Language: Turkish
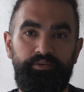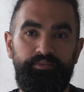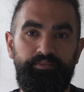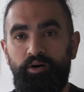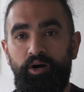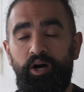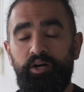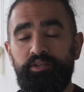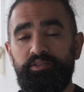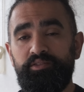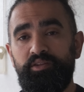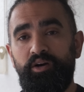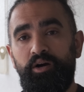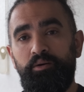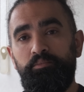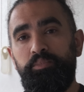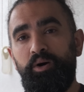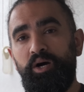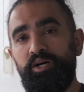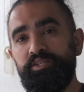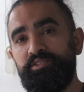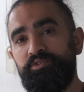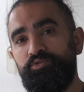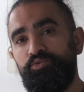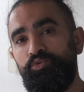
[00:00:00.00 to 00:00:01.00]
Hatta
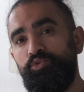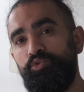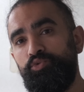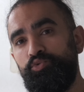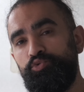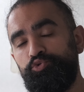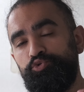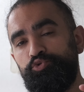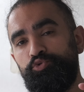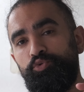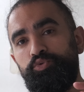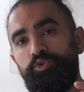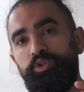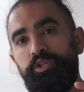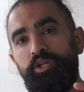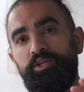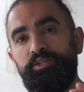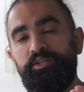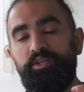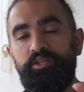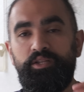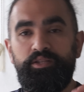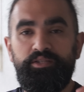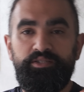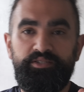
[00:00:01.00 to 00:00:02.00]
bazen öyle uç noktalarda
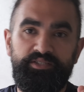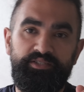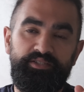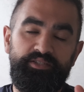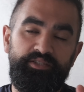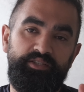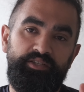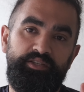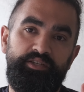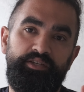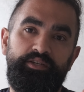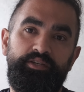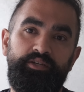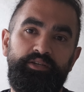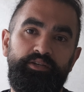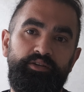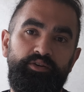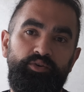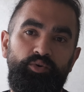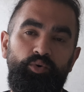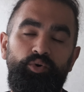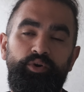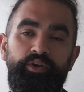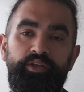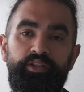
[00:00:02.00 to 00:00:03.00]
inanırsın ki
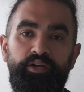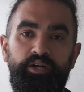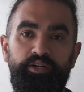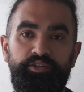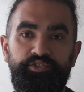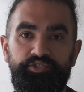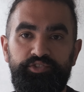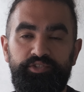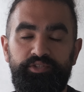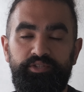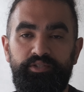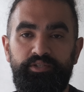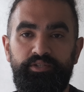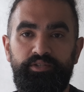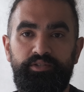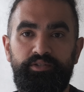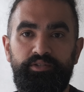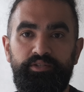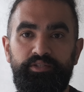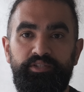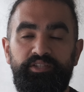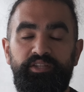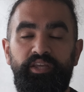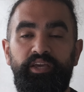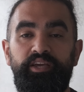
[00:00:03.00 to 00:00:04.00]
o inancın
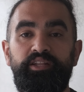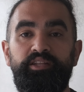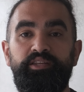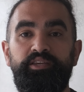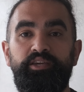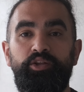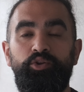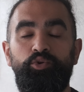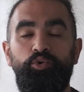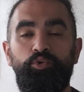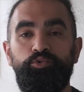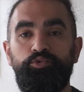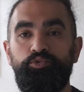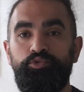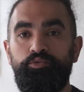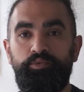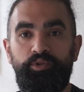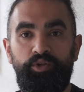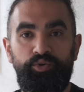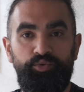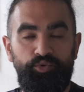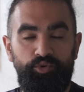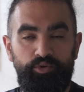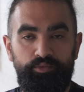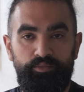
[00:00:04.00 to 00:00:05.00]
tehlikeli olduğunu
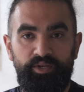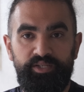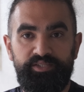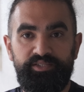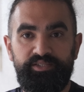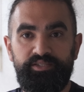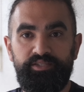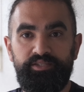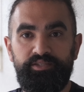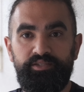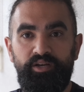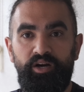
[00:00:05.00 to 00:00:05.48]
bile görmezsin.